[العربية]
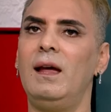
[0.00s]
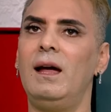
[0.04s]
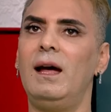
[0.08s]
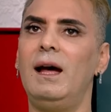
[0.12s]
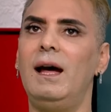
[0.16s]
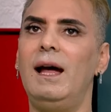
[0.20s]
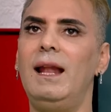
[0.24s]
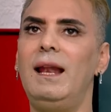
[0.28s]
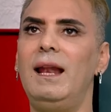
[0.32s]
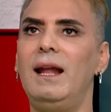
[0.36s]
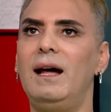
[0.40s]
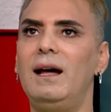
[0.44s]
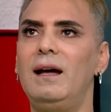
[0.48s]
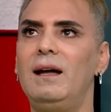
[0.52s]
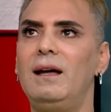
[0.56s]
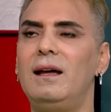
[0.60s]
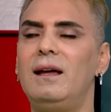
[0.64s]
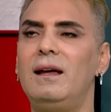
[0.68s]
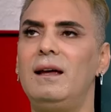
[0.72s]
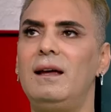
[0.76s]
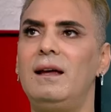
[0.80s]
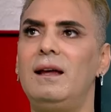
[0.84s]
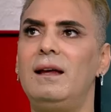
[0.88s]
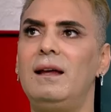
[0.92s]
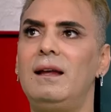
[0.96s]
هلا
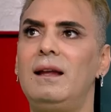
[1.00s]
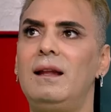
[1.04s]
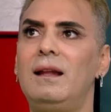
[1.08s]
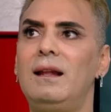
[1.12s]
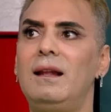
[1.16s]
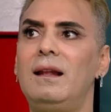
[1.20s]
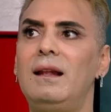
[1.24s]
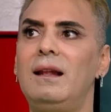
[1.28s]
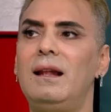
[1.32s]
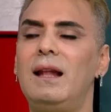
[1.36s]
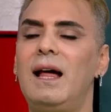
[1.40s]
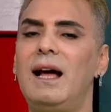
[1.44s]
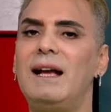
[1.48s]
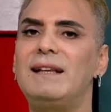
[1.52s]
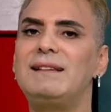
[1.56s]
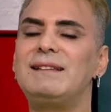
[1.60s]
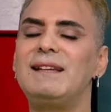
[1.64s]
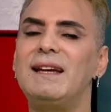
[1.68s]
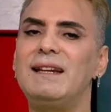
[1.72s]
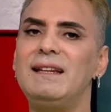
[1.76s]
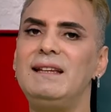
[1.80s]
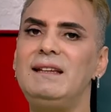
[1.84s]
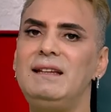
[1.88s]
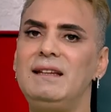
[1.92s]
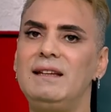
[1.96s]
آه
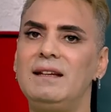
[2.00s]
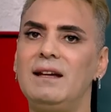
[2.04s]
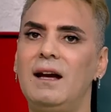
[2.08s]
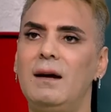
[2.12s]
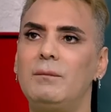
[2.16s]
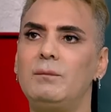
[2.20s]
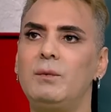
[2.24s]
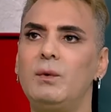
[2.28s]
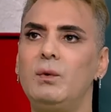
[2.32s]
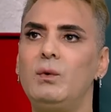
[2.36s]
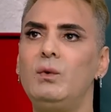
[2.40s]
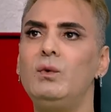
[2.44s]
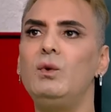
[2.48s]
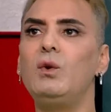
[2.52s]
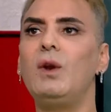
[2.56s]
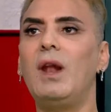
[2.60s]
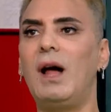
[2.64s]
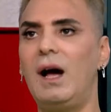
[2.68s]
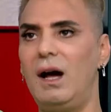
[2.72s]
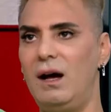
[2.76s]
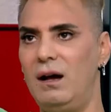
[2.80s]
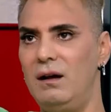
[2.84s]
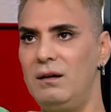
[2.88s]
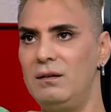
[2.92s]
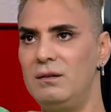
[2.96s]
الاكثريه عم بيقولوا
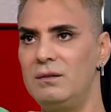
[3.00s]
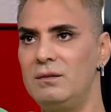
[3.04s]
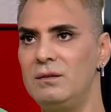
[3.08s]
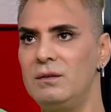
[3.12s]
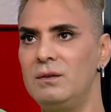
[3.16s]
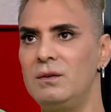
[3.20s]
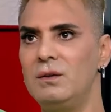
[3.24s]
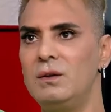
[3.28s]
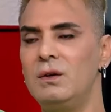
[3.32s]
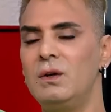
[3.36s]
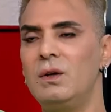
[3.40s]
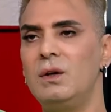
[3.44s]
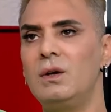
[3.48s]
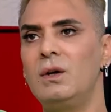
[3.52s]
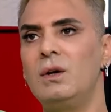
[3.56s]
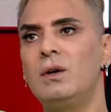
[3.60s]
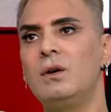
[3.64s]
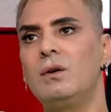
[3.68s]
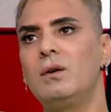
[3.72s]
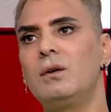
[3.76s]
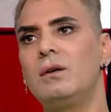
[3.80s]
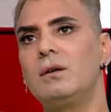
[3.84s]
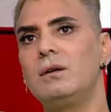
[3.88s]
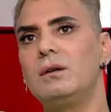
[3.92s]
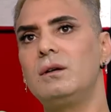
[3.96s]
لا
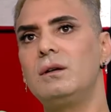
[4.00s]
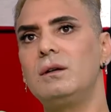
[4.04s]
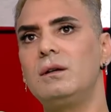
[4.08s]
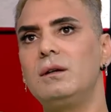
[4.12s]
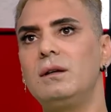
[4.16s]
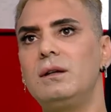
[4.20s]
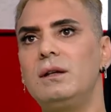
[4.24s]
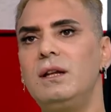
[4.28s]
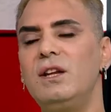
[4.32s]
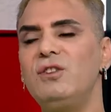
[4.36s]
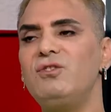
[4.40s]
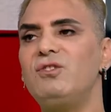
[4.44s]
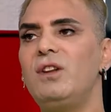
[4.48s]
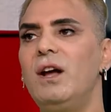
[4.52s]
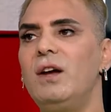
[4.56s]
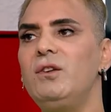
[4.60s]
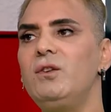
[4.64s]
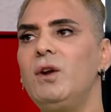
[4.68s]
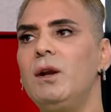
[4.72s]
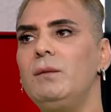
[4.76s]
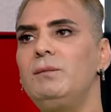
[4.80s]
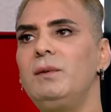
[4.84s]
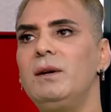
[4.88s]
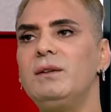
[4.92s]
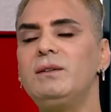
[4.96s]
ليش ليش لانه
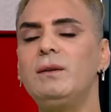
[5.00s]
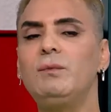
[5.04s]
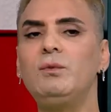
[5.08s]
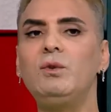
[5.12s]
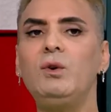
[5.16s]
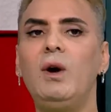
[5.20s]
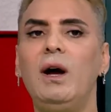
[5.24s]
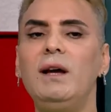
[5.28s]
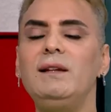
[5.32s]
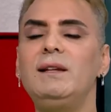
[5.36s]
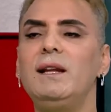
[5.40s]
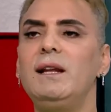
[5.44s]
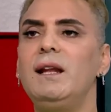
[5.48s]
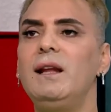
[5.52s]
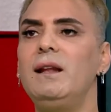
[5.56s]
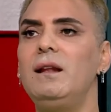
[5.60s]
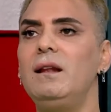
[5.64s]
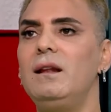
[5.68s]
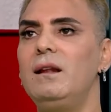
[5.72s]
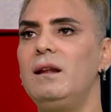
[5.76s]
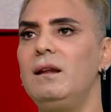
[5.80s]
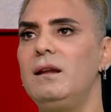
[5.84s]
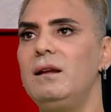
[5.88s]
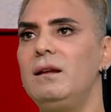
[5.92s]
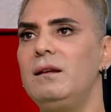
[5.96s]
قال بيعتبروه هيدا
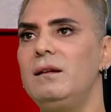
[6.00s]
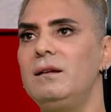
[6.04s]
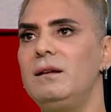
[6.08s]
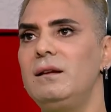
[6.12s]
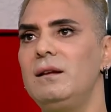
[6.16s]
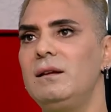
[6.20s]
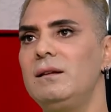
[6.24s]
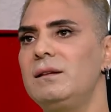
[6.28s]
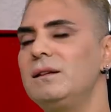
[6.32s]
لل...